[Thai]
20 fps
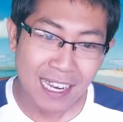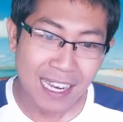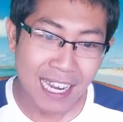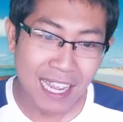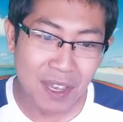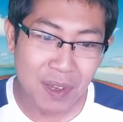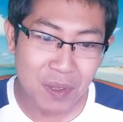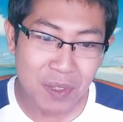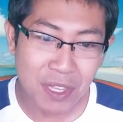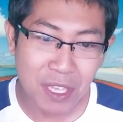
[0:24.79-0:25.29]

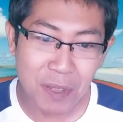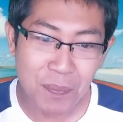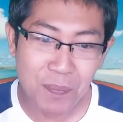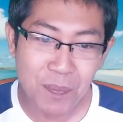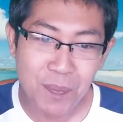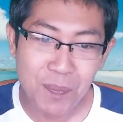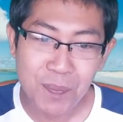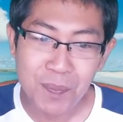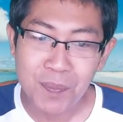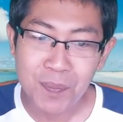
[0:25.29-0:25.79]
แล้วที่
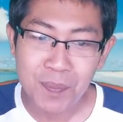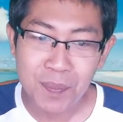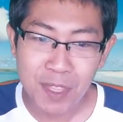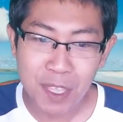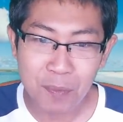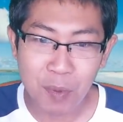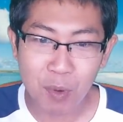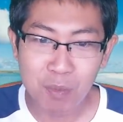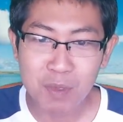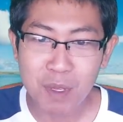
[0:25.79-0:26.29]

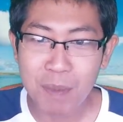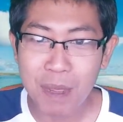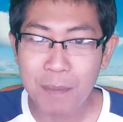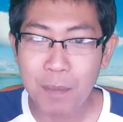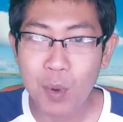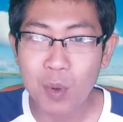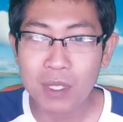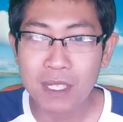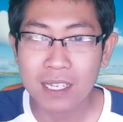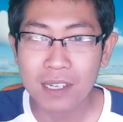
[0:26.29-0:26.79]
ที่ผมจะมา
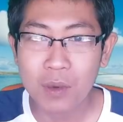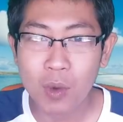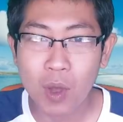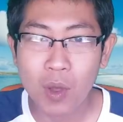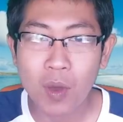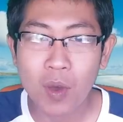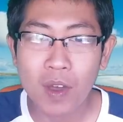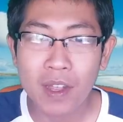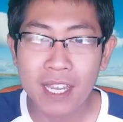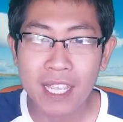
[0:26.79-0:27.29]
พูดถึงหัว
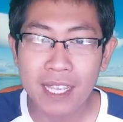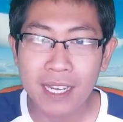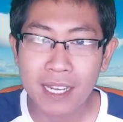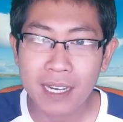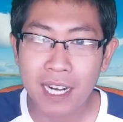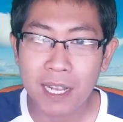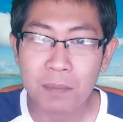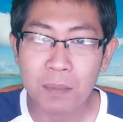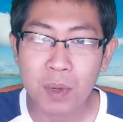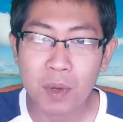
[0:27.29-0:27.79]
ข้อนี้นะ
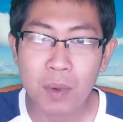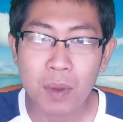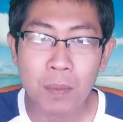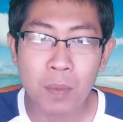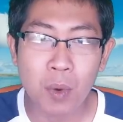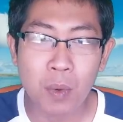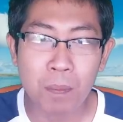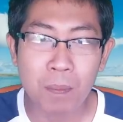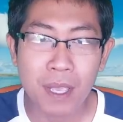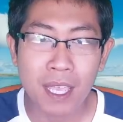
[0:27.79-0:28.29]
ครับ เพราะว่า
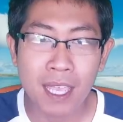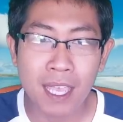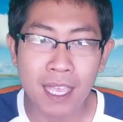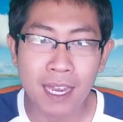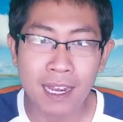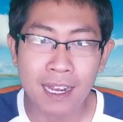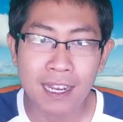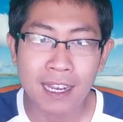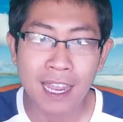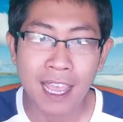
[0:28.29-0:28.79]
ผมไปเห็
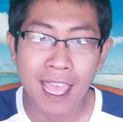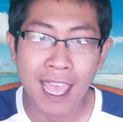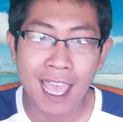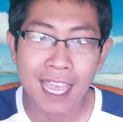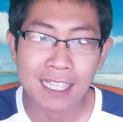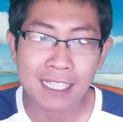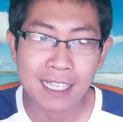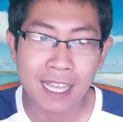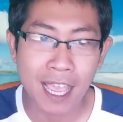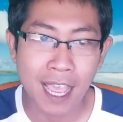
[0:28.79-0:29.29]
นแฮ
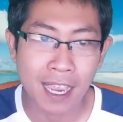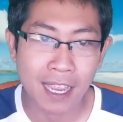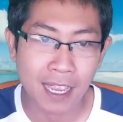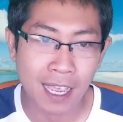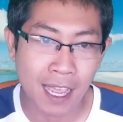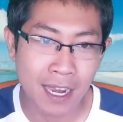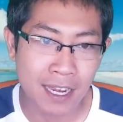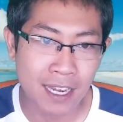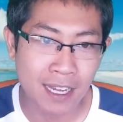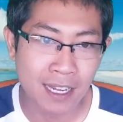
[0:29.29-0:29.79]
ชแท็ก
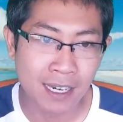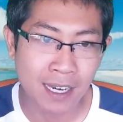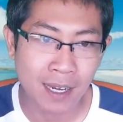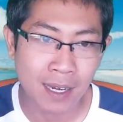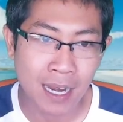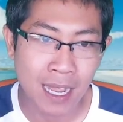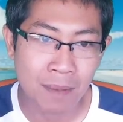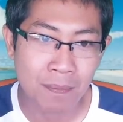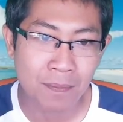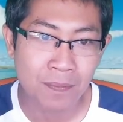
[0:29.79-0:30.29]
อันนึงนะ
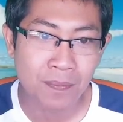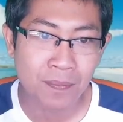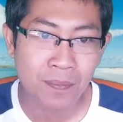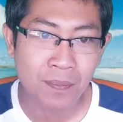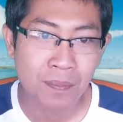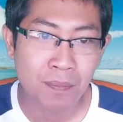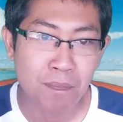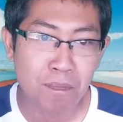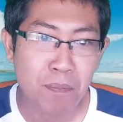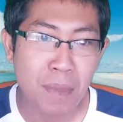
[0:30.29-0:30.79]
ครับ
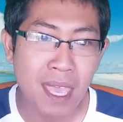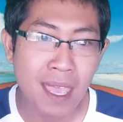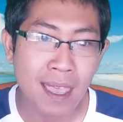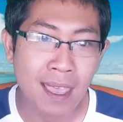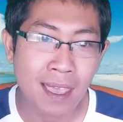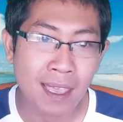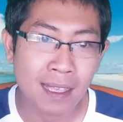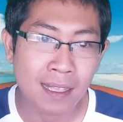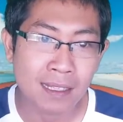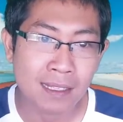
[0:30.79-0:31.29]
แม่
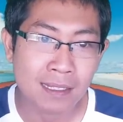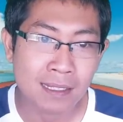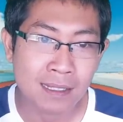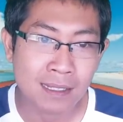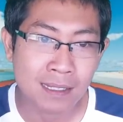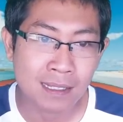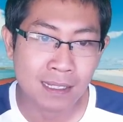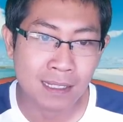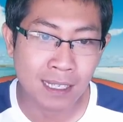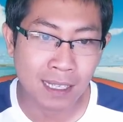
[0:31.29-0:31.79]

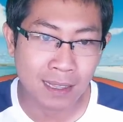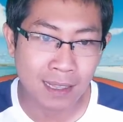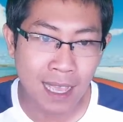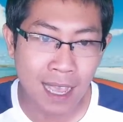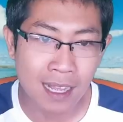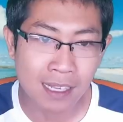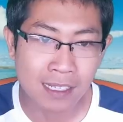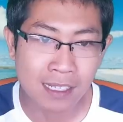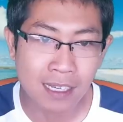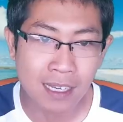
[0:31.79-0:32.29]
จะ
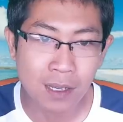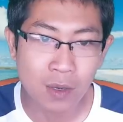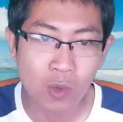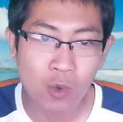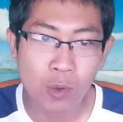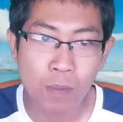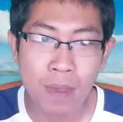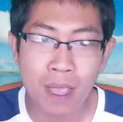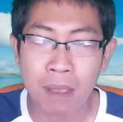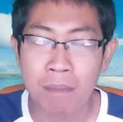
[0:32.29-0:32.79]
ตั้งชื่อ
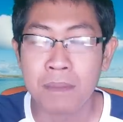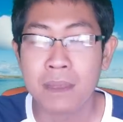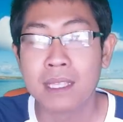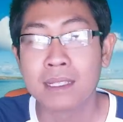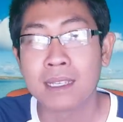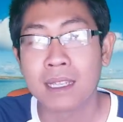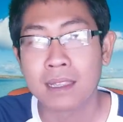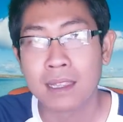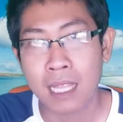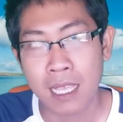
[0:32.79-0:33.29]
ลูกแบบมี
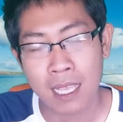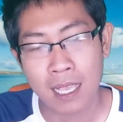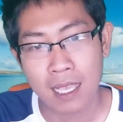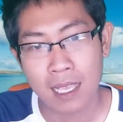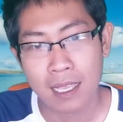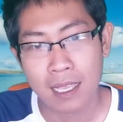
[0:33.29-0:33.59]
สติ